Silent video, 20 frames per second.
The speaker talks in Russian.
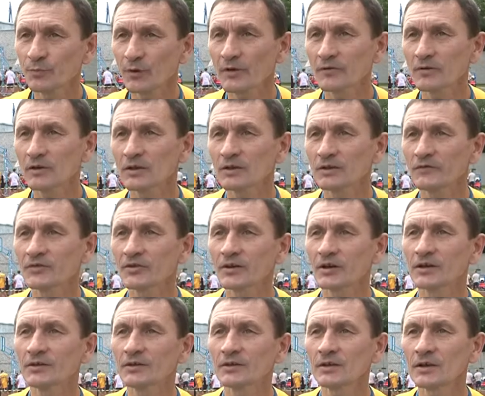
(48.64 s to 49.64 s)
правила для
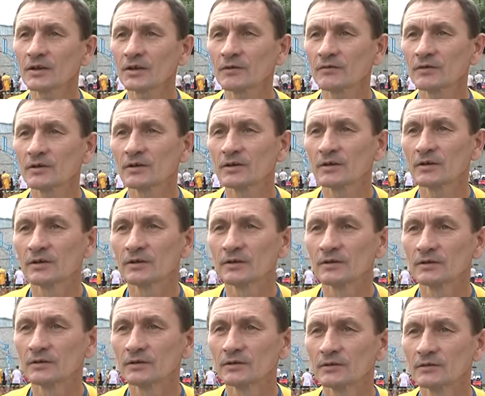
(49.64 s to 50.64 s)
всех одинаковые.
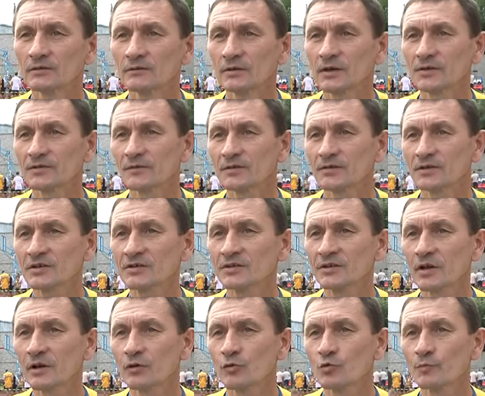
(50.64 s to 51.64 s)
Э, у нас
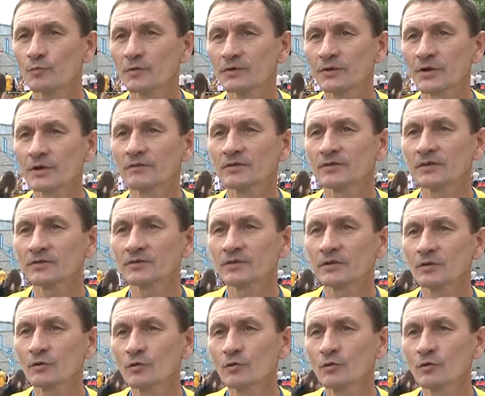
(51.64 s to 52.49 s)
возрастные группы, три возрастные